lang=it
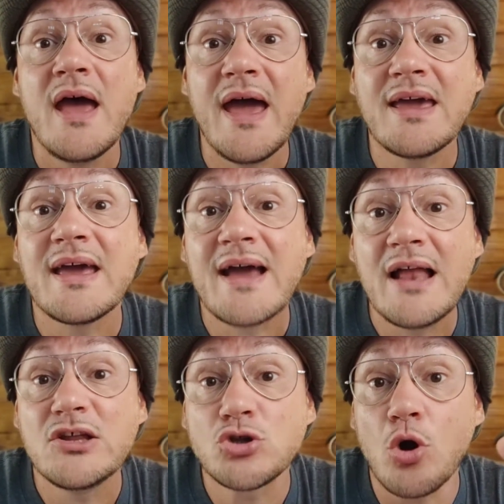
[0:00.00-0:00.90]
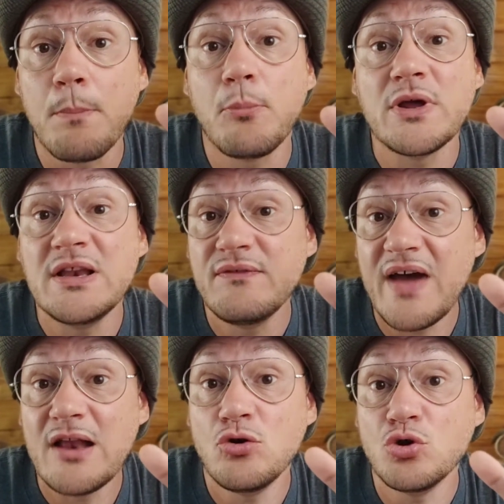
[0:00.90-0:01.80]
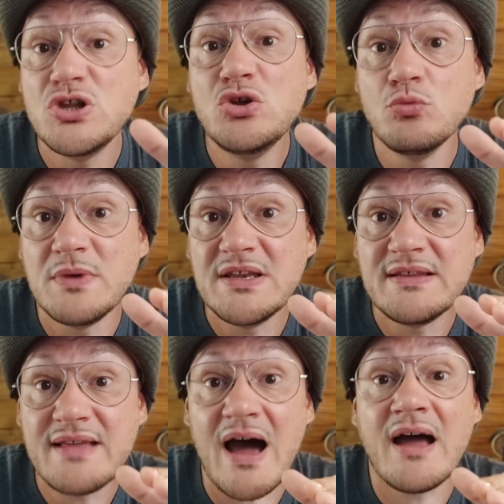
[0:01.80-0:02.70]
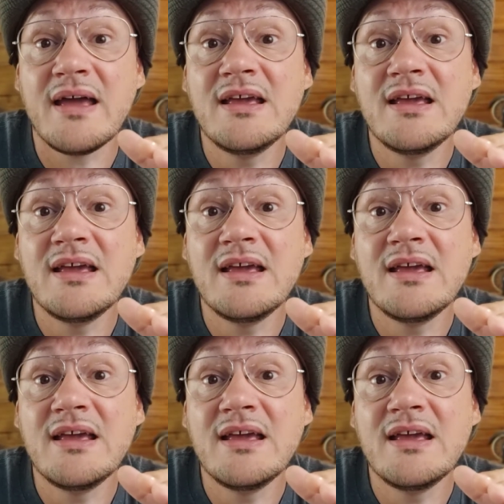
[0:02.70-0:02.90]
è che cali troppo il livello di umidità,